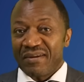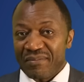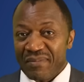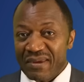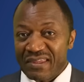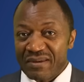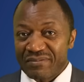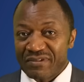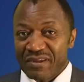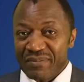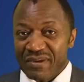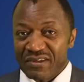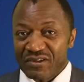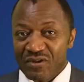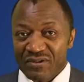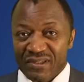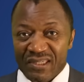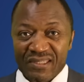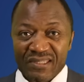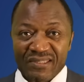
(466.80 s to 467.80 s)
Mesdames et
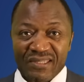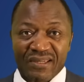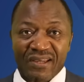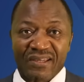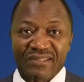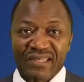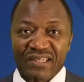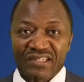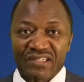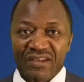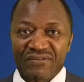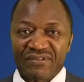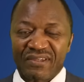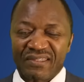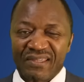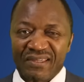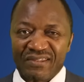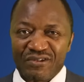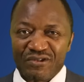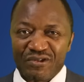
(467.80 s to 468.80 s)
messieurs, c'est ici que s'achève
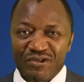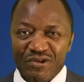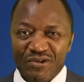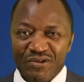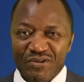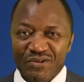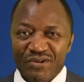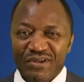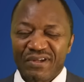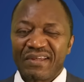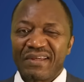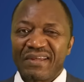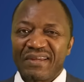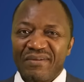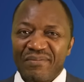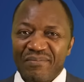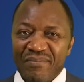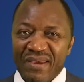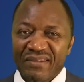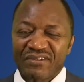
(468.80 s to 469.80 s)
cette édition.
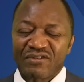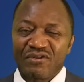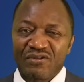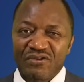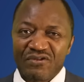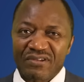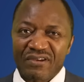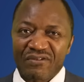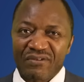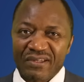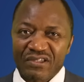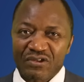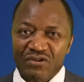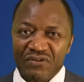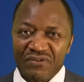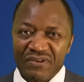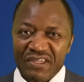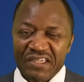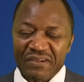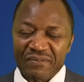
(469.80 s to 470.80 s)
Merci de nous avoir
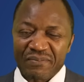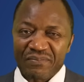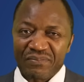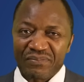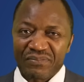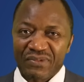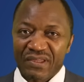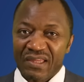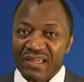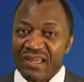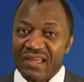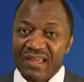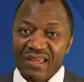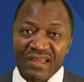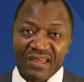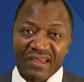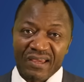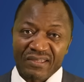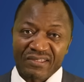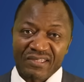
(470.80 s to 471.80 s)
suivis.
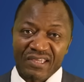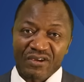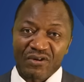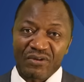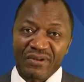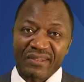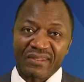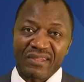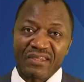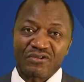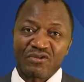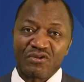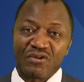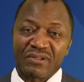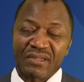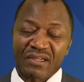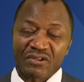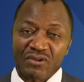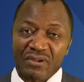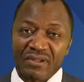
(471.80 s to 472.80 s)
Restez connectés sur
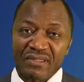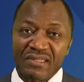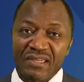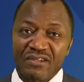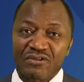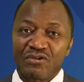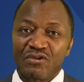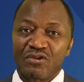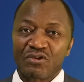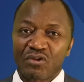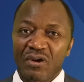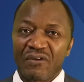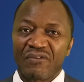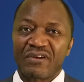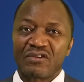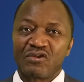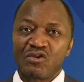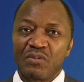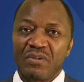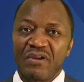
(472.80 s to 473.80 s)
notre actualité sur
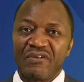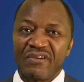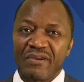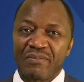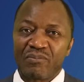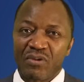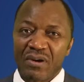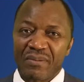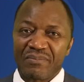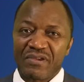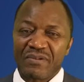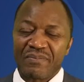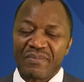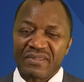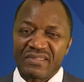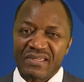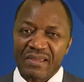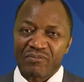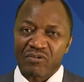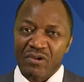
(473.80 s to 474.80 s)

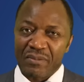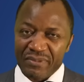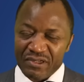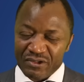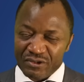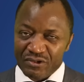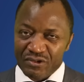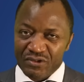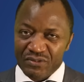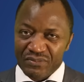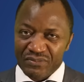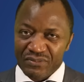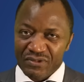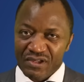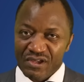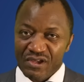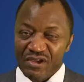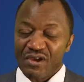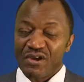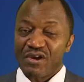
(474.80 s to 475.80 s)
www.bibmedia.be,
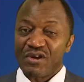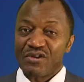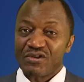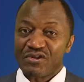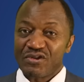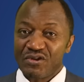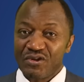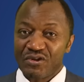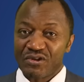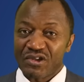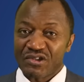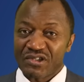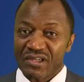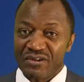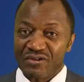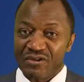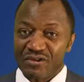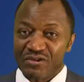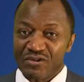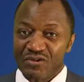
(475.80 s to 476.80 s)
sur notre
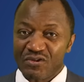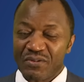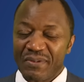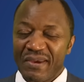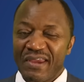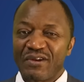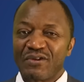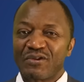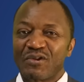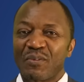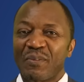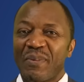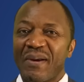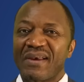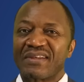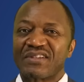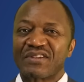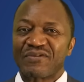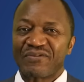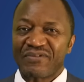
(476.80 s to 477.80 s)
chaîne YouTube et notre
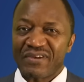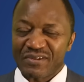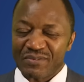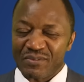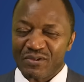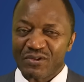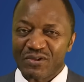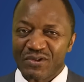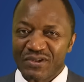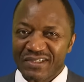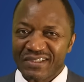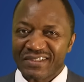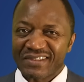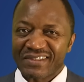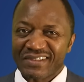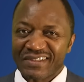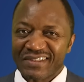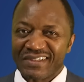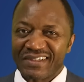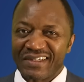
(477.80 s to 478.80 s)
page Facebook.
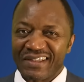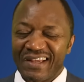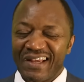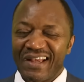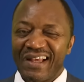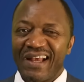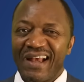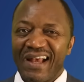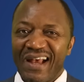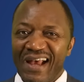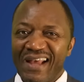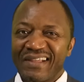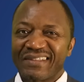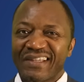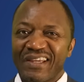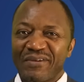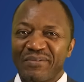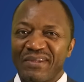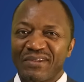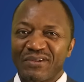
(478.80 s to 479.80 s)
À
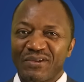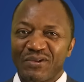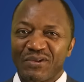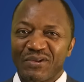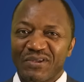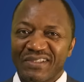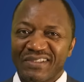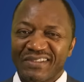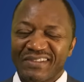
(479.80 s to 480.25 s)
très bientôt.